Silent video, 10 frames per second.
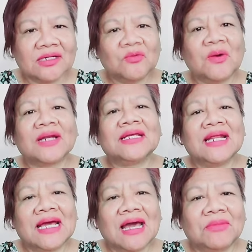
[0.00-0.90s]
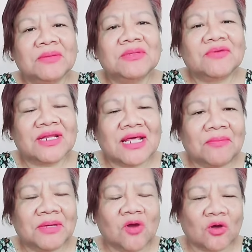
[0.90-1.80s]
ทุกวันนี้แหละค่ะไม่มีวัฒนธรรม
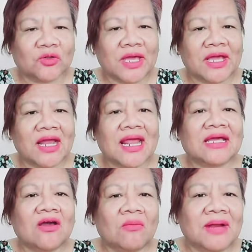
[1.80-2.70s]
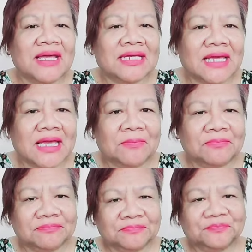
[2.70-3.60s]
เป็นของตัวเองก็ไล่ก๊อปไล่เคม
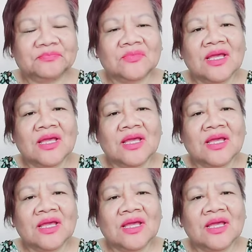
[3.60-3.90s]
อืม